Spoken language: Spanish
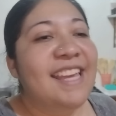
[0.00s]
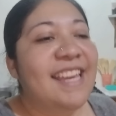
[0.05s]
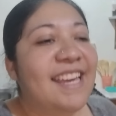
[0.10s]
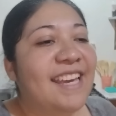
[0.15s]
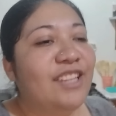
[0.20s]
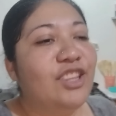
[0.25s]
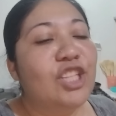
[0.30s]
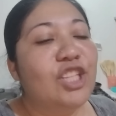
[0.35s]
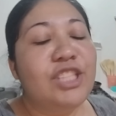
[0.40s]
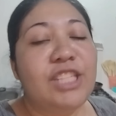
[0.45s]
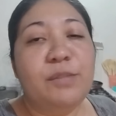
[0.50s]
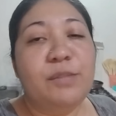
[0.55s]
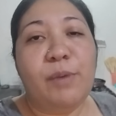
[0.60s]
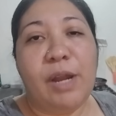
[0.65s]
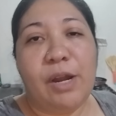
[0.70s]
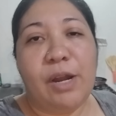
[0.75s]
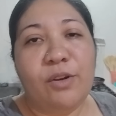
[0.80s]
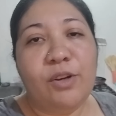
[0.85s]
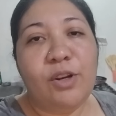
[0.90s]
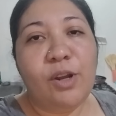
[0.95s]
Entonces,
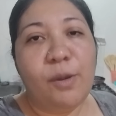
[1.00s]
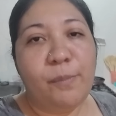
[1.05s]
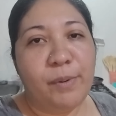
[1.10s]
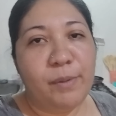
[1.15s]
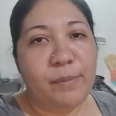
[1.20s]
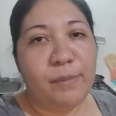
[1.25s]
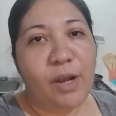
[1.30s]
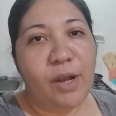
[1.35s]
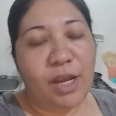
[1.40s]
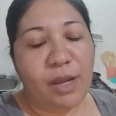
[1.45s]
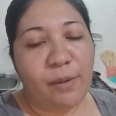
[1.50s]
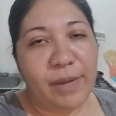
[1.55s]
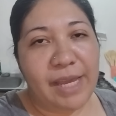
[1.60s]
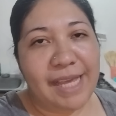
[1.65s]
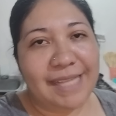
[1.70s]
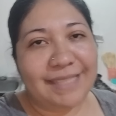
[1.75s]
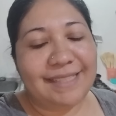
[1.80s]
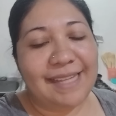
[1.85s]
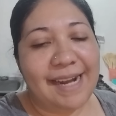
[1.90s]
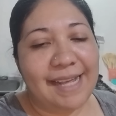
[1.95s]
bueno, lo primero que voy a
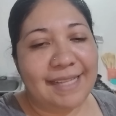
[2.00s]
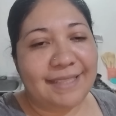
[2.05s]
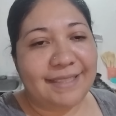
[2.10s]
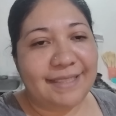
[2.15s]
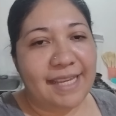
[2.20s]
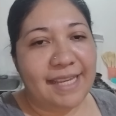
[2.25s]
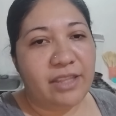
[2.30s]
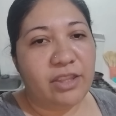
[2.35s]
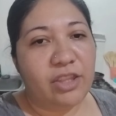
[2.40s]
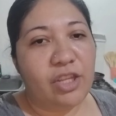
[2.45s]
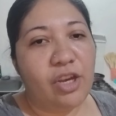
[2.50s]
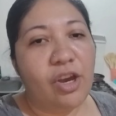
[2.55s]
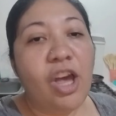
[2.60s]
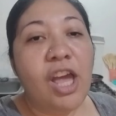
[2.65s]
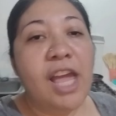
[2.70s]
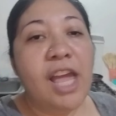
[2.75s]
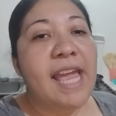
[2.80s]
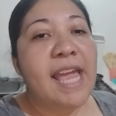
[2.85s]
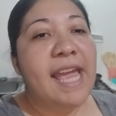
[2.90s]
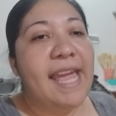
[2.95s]
estar haciendo
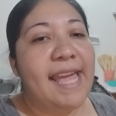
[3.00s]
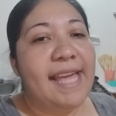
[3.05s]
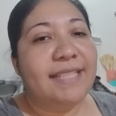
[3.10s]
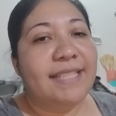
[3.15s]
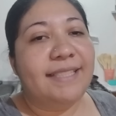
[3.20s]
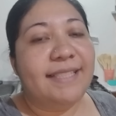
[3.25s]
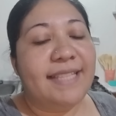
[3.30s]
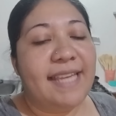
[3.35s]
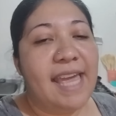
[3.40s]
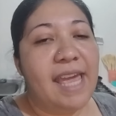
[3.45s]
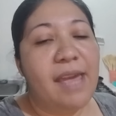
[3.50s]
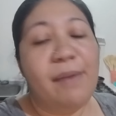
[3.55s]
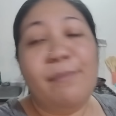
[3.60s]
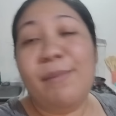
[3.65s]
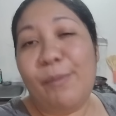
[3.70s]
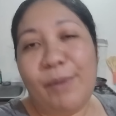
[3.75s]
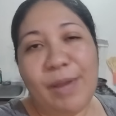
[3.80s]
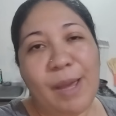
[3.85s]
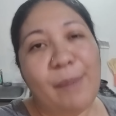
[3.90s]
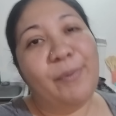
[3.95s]
es que me
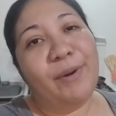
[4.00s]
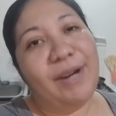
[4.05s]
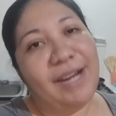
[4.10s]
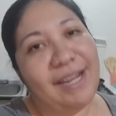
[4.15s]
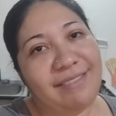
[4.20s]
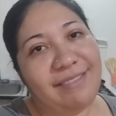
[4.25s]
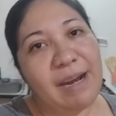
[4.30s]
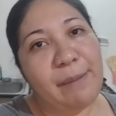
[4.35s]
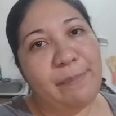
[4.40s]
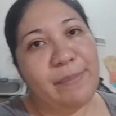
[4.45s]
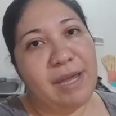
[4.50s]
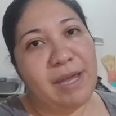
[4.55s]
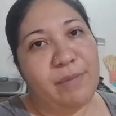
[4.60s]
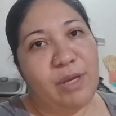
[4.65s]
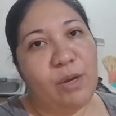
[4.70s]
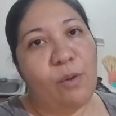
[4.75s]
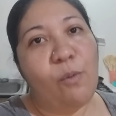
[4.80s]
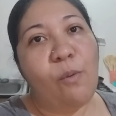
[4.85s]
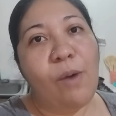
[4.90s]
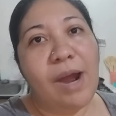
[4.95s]
voy a poner a trapear mi
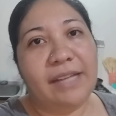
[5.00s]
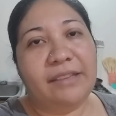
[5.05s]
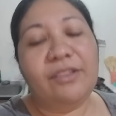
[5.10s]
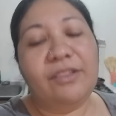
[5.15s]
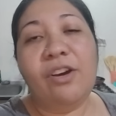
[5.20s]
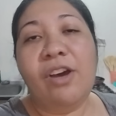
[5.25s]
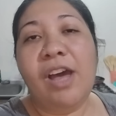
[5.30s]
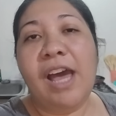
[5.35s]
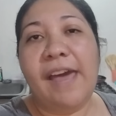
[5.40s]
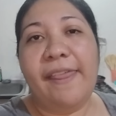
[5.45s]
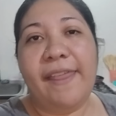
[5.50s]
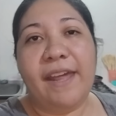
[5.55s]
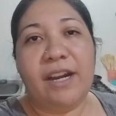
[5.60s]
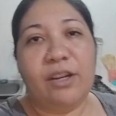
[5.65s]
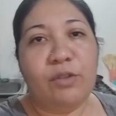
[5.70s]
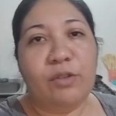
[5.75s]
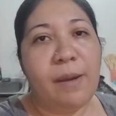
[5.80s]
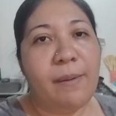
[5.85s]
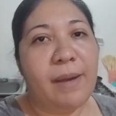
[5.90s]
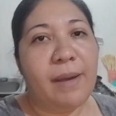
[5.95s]
cuarto, a darle
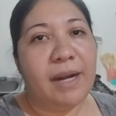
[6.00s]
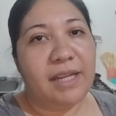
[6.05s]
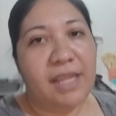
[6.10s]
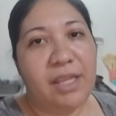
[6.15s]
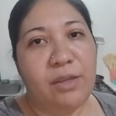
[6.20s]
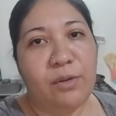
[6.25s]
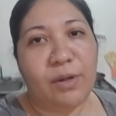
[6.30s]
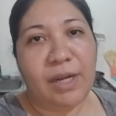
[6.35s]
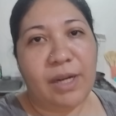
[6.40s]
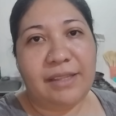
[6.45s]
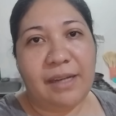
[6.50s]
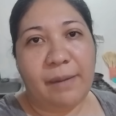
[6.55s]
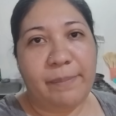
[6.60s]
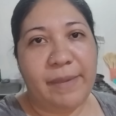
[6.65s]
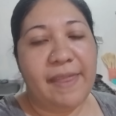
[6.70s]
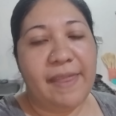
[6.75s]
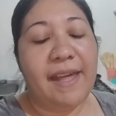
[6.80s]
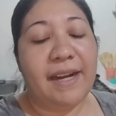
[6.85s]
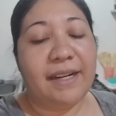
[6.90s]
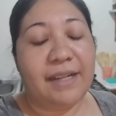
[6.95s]
una barrida y una
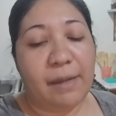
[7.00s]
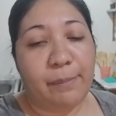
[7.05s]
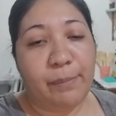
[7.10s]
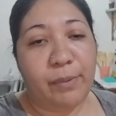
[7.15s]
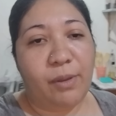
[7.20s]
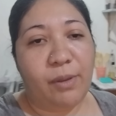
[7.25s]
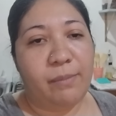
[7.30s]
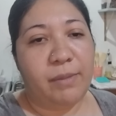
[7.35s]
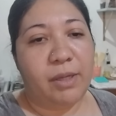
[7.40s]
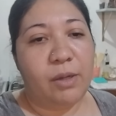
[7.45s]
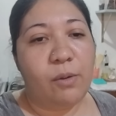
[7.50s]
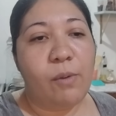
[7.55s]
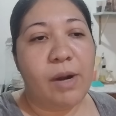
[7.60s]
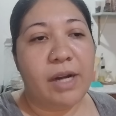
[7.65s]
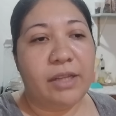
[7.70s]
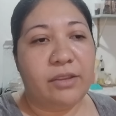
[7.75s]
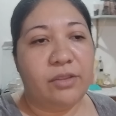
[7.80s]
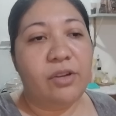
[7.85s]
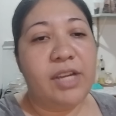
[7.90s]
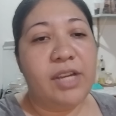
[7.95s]
trapeada rápido a mi
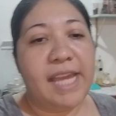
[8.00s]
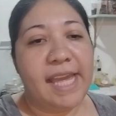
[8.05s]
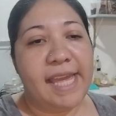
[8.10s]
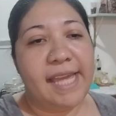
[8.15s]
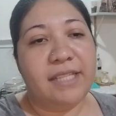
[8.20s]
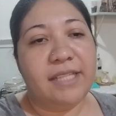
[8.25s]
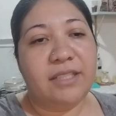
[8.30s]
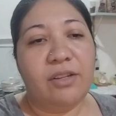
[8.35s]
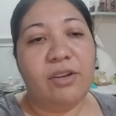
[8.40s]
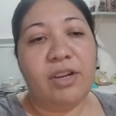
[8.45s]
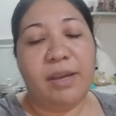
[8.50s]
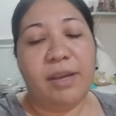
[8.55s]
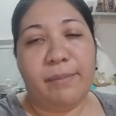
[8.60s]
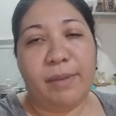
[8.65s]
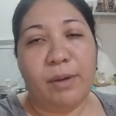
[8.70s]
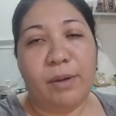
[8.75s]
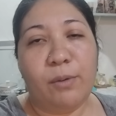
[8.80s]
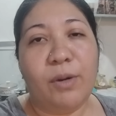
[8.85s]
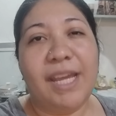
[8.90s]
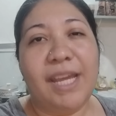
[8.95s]
cuarto, que es lo que me
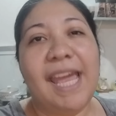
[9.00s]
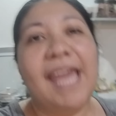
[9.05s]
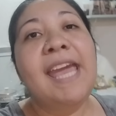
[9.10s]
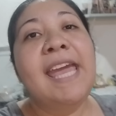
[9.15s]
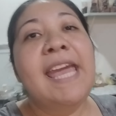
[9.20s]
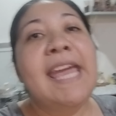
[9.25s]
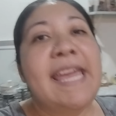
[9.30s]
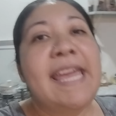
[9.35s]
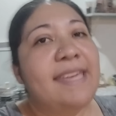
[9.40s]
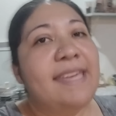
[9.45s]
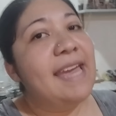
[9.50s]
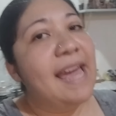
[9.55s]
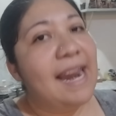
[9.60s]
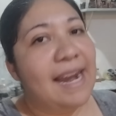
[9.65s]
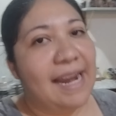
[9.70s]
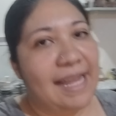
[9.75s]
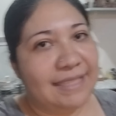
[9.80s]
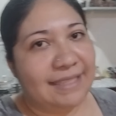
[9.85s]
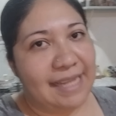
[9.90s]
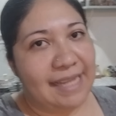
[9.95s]
urge, y a
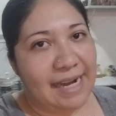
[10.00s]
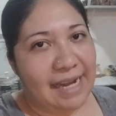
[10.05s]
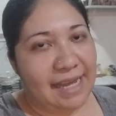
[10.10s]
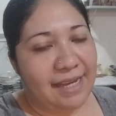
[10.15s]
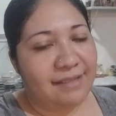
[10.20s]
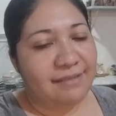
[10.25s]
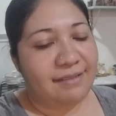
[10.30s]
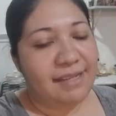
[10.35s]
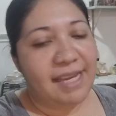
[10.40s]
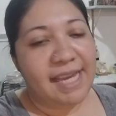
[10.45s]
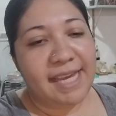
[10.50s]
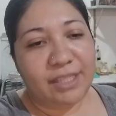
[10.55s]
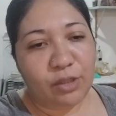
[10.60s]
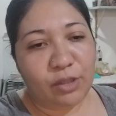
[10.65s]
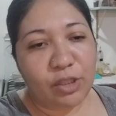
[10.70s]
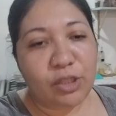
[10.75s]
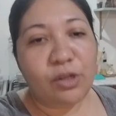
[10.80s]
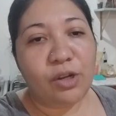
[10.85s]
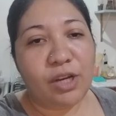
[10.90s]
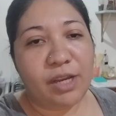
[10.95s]
la sala. Eso
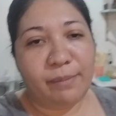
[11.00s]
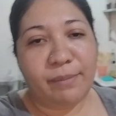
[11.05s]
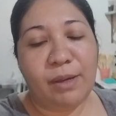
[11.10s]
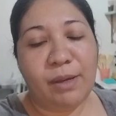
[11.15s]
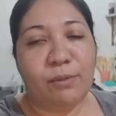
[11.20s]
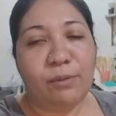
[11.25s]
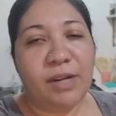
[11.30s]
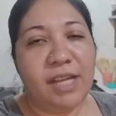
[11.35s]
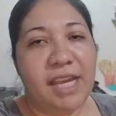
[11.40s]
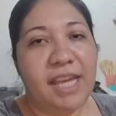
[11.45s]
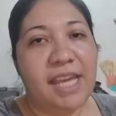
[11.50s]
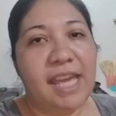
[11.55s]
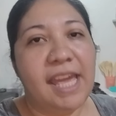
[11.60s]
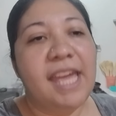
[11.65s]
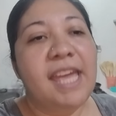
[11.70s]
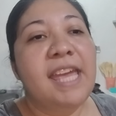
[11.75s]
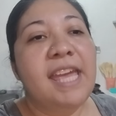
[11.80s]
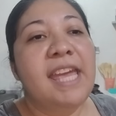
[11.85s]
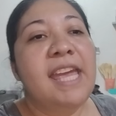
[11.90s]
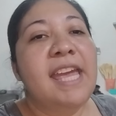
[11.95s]
es lo que me urge que,
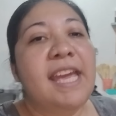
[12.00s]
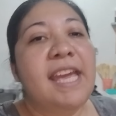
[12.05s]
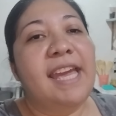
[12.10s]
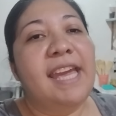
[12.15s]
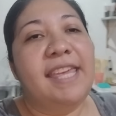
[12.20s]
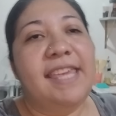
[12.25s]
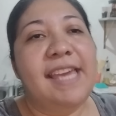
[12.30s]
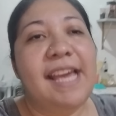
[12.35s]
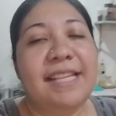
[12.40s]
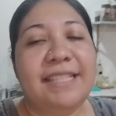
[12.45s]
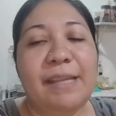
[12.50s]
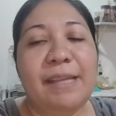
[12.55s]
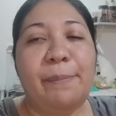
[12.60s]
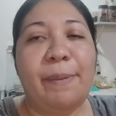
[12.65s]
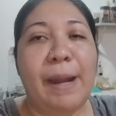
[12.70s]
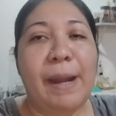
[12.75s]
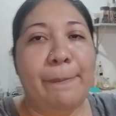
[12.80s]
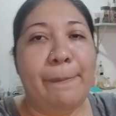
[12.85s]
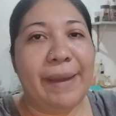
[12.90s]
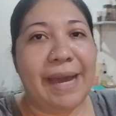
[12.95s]
que ya esté
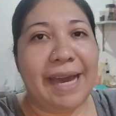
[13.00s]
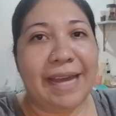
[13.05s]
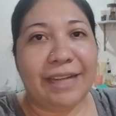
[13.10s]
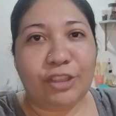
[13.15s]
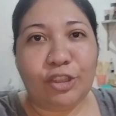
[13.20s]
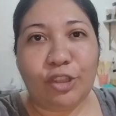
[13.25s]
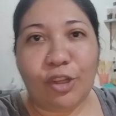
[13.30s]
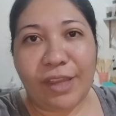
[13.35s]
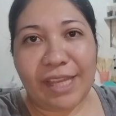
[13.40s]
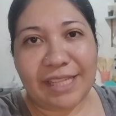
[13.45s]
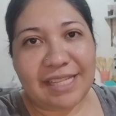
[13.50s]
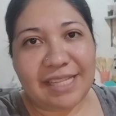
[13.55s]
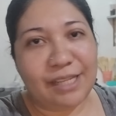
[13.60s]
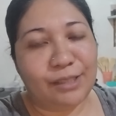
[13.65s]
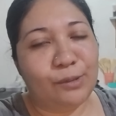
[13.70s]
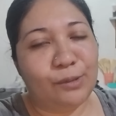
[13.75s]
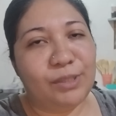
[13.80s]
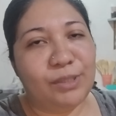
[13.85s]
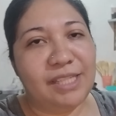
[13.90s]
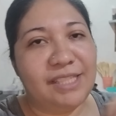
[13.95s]
para apagar todas las
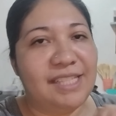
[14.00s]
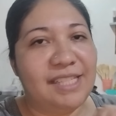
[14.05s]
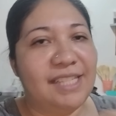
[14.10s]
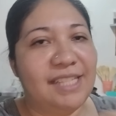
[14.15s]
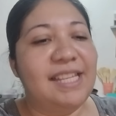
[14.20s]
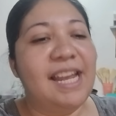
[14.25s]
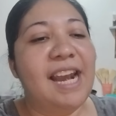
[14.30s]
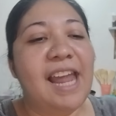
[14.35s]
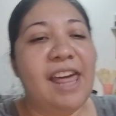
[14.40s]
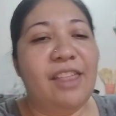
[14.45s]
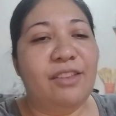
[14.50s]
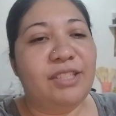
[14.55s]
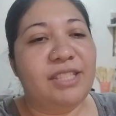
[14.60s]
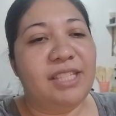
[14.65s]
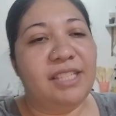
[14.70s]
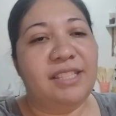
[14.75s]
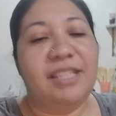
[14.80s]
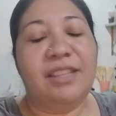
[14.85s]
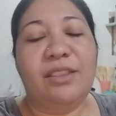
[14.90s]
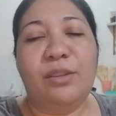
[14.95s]
luces de ese lado y
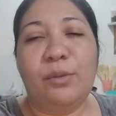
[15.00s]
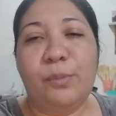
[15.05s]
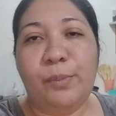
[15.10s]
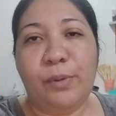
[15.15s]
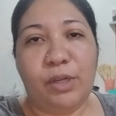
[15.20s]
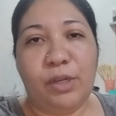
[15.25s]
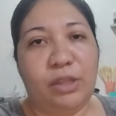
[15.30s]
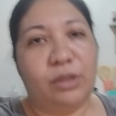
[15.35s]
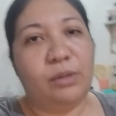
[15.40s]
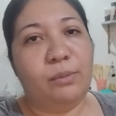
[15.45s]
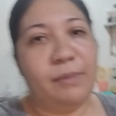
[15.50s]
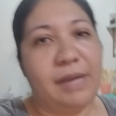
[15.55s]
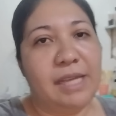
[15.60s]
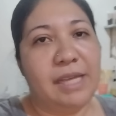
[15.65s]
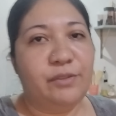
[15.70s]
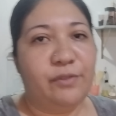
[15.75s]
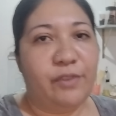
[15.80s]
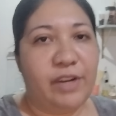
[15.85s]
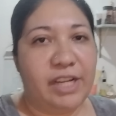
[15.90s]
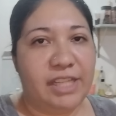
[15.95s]
se sienta un poquito más
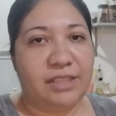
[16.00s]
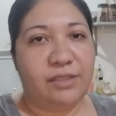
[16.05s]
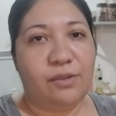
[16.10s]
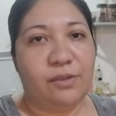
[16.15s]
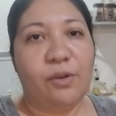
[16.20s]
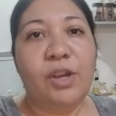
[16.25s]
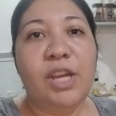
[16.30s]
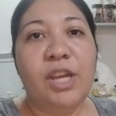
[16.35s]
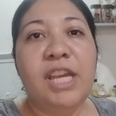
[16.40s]
fresco.